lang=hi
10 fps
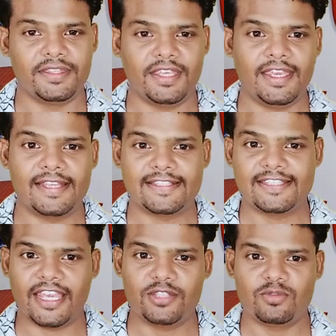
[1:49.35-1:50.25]
ये
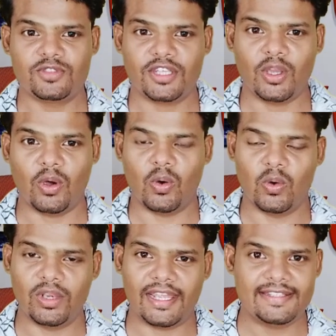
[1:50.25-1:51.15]
6 जून से
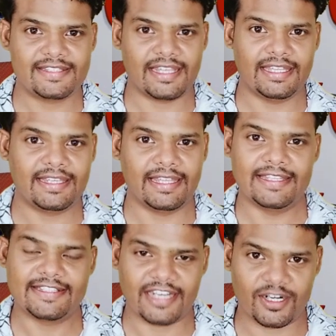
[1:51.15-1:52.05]
ऑनलाइन सेलिंग के
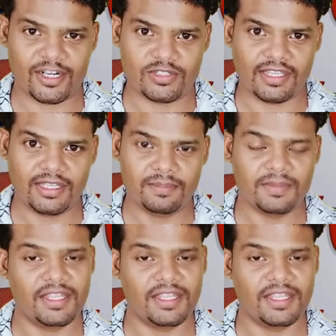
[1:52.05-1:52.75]
लिए स्टार्ट हो जाएंगे